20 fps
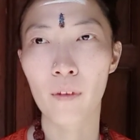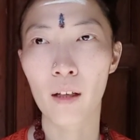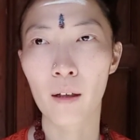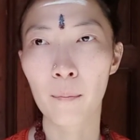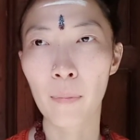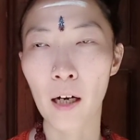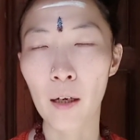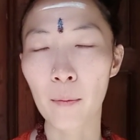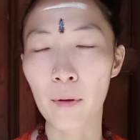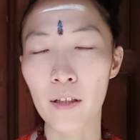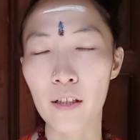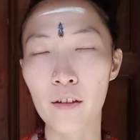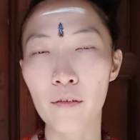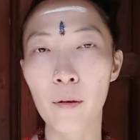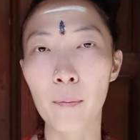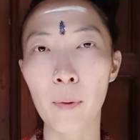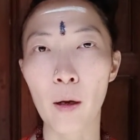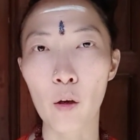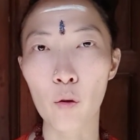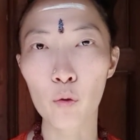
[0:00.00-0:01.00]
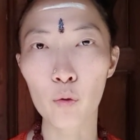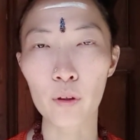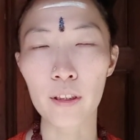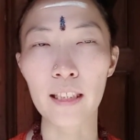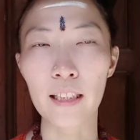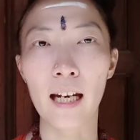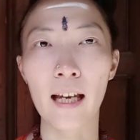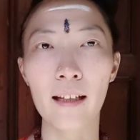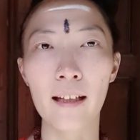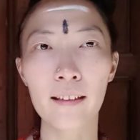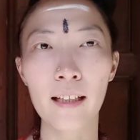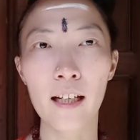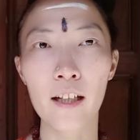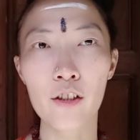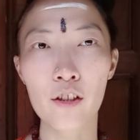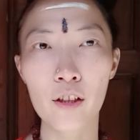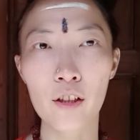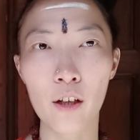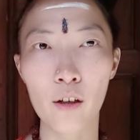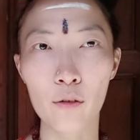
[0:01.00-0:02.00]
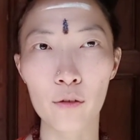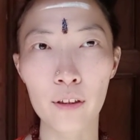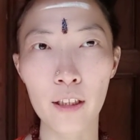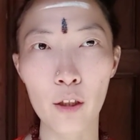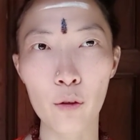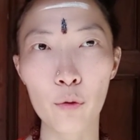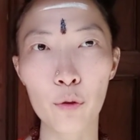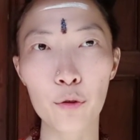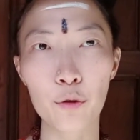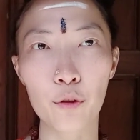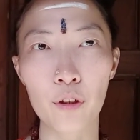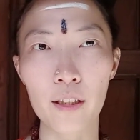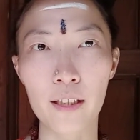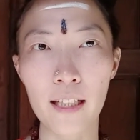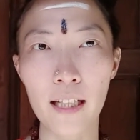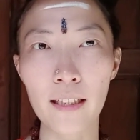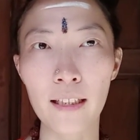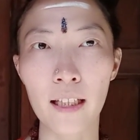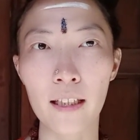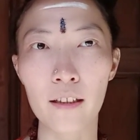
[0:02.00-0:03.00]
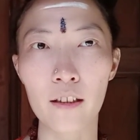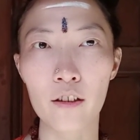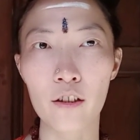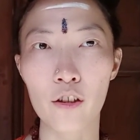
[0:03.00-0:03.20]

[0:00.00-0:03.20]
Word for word: p a r a m a h i v a 保护起来。大家知道，在过去的三年呢，